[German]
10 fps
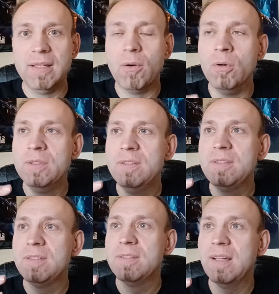Und
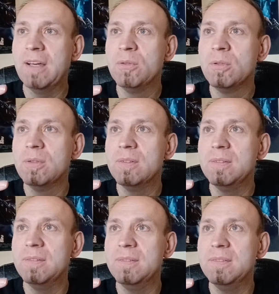also,
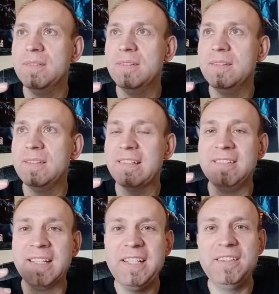das ist
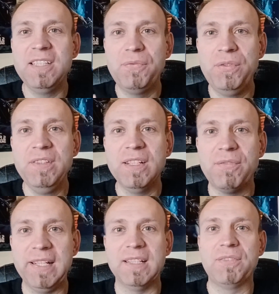ein richtig fieser
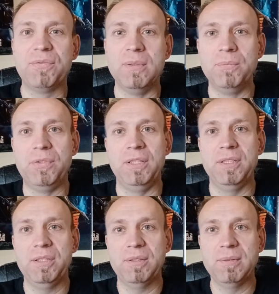Weihnachtsfilm, finde
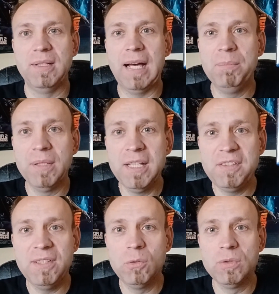ich. Hat mir
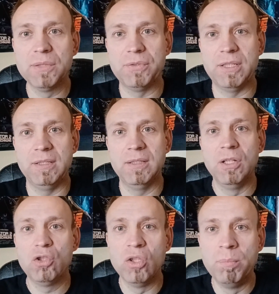richtig gut gefallen.
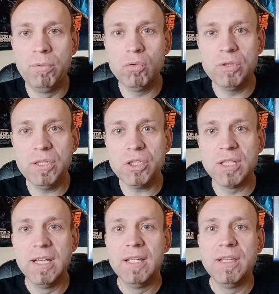Schön blutig,
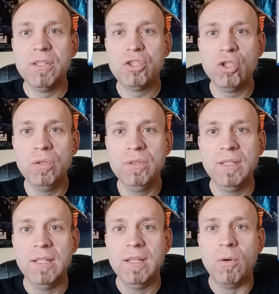schön
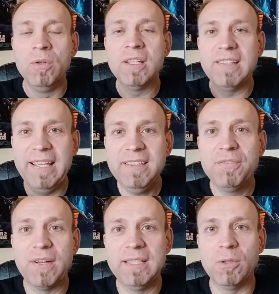und das Ende
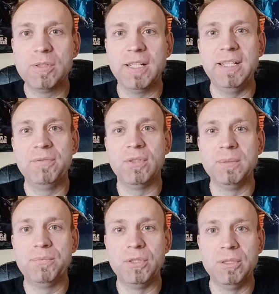fand ich auch geil von dem
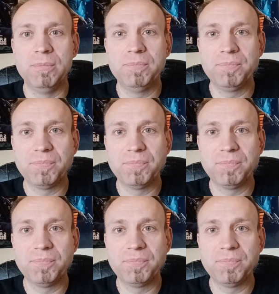Film.